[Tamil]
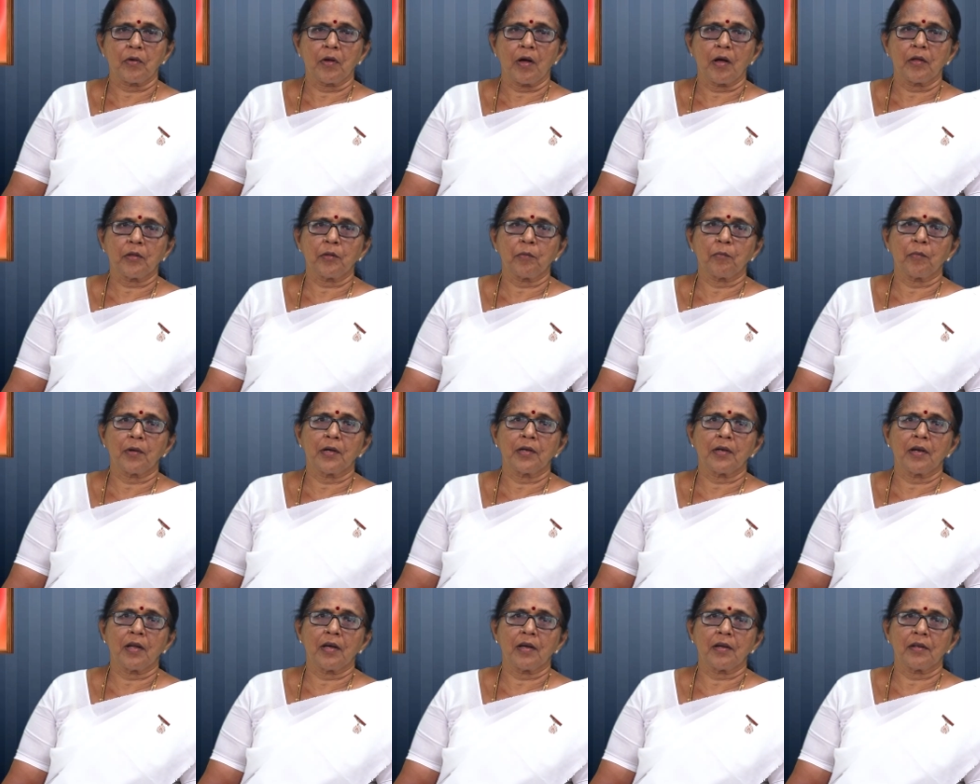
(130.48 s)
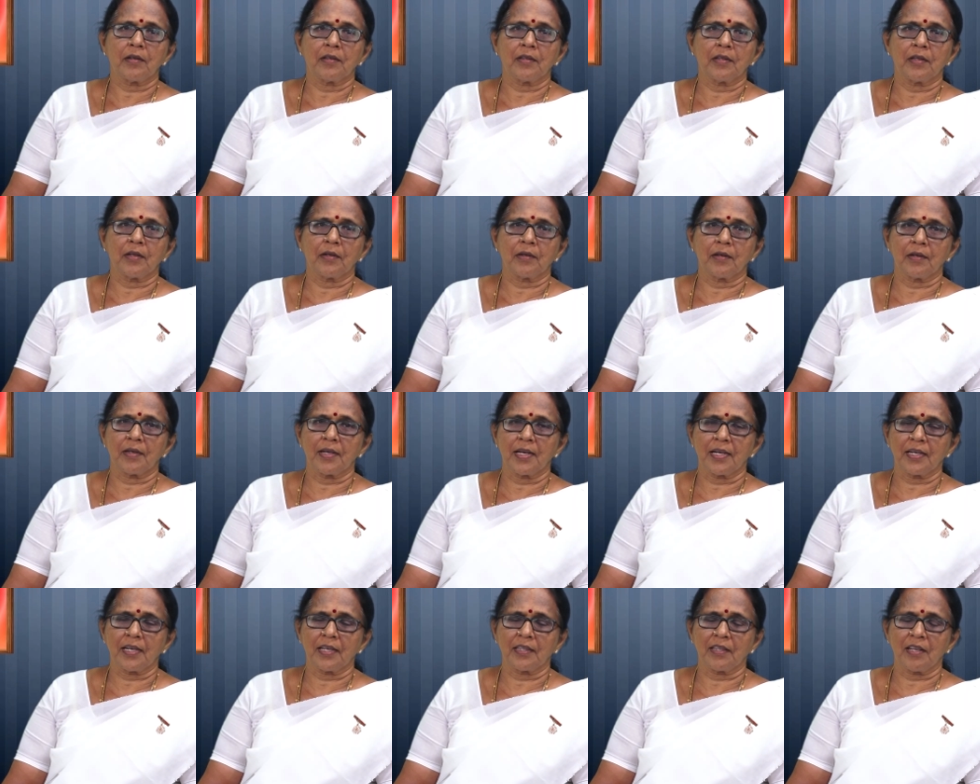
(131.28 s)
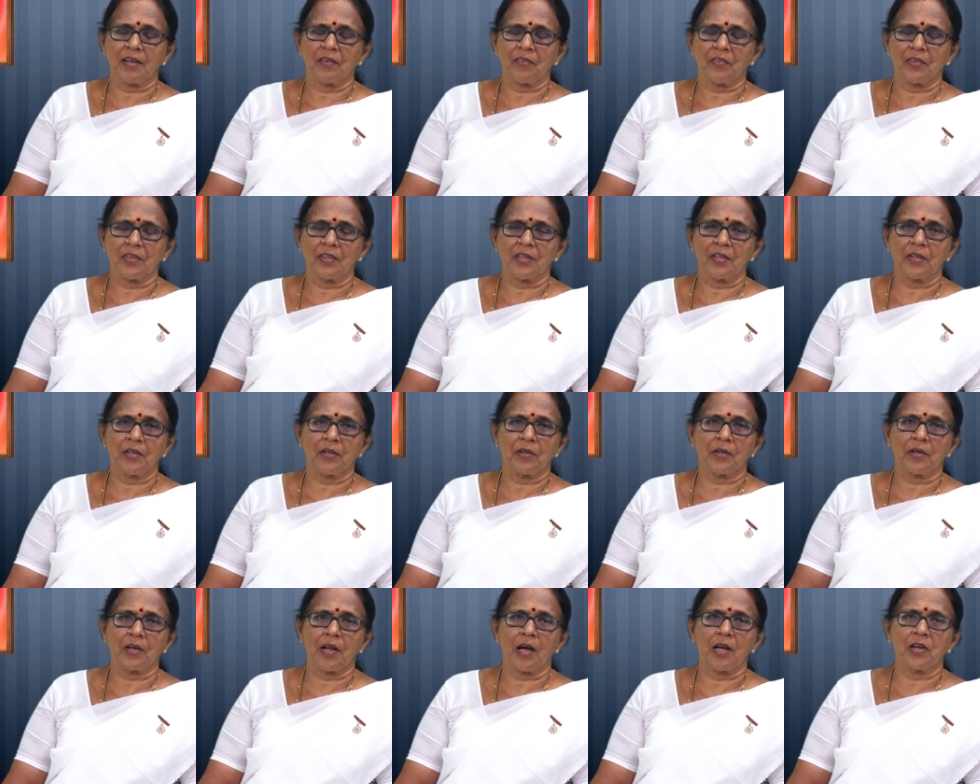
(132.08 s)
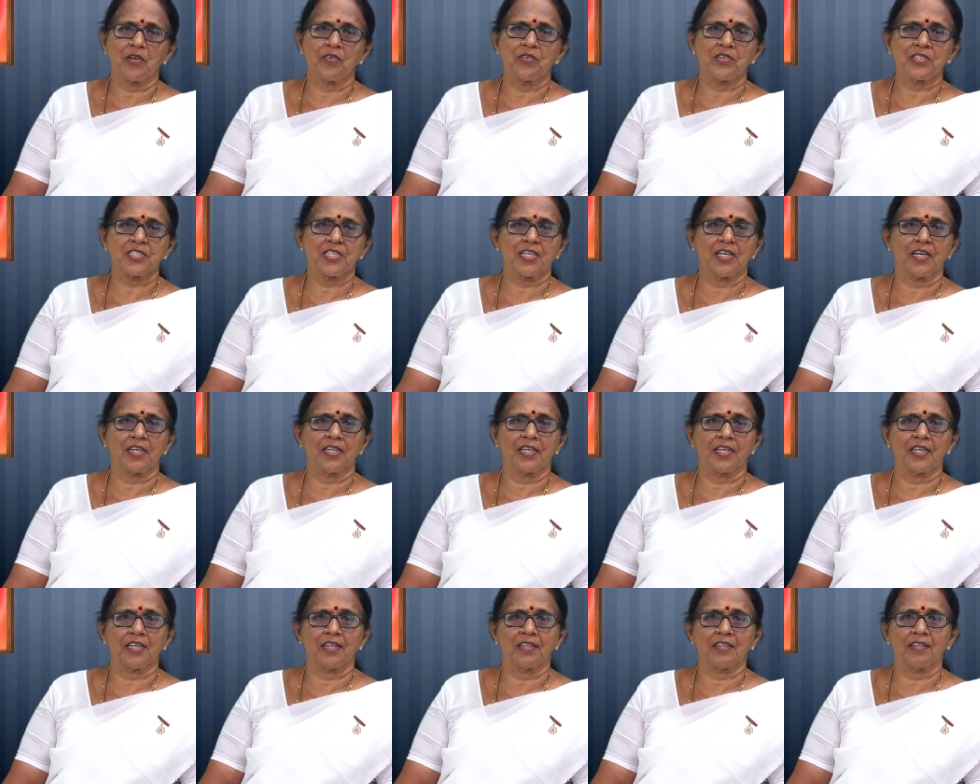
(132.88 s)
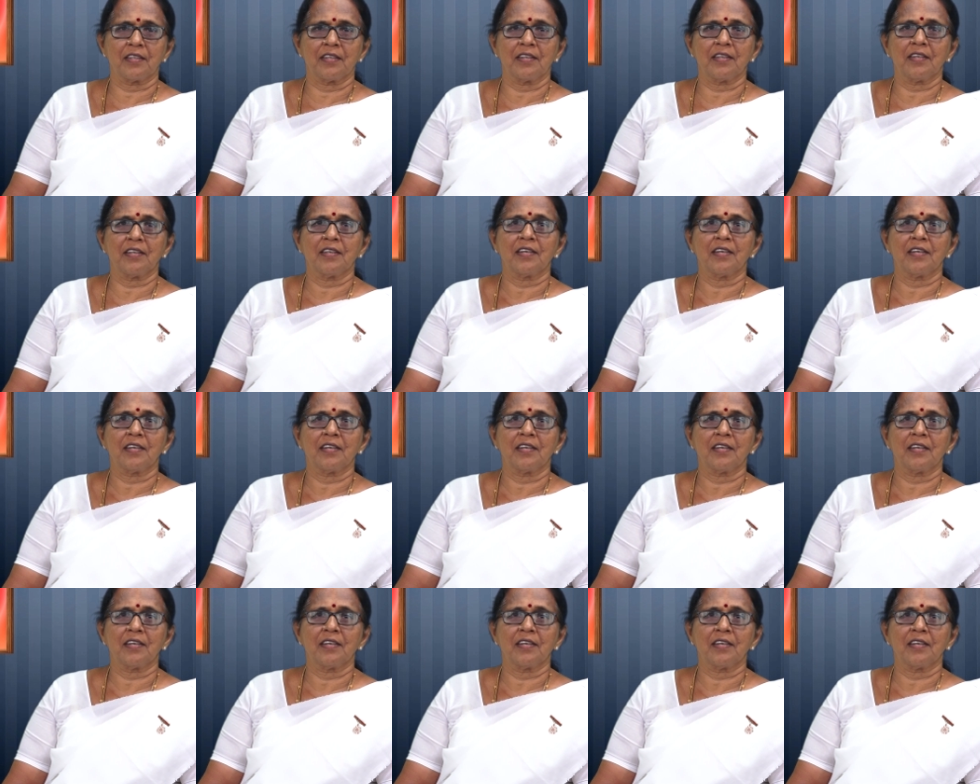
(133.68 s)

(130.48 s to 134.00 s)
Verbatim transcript: ஆத்மா நான் இந்த இயக்கத்தில் வந்து நாலு வருஷம் ஆகிடுது